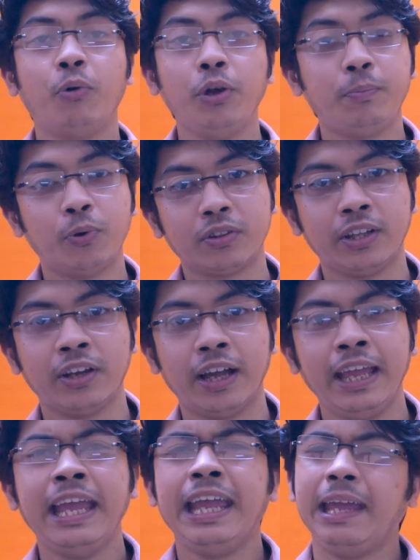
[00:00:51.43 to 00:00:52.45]
বই পড়তে
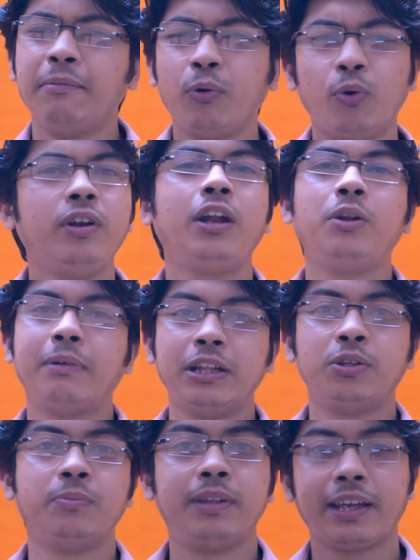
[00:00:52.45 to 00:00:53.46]
হয় এবং অন্যান্য
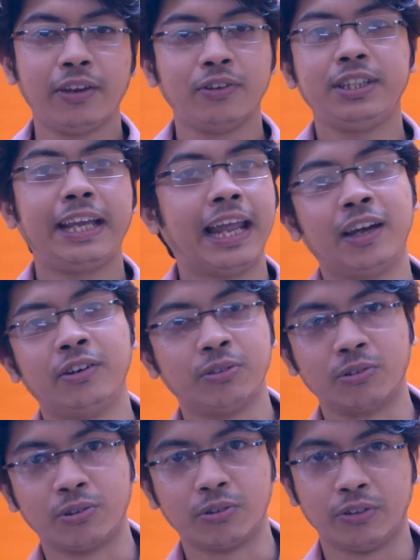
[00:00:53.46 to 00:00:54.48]
মাধ্যম থেকে হচ্ছে
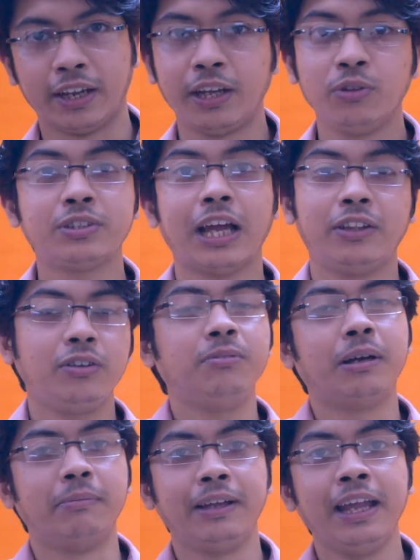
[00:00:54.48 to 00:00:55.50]
জ্ঞানাহরণ করতে হয় কিন্তু
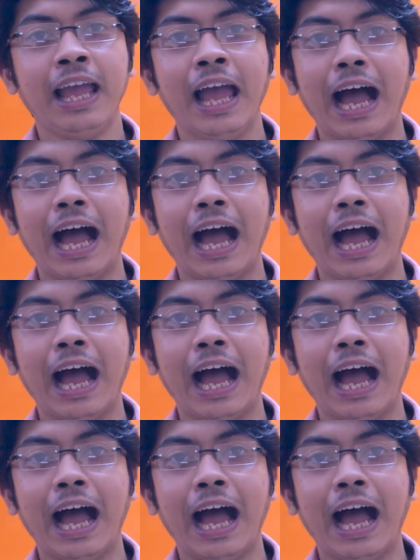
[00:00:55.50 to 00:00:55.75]
সাধারণভাবে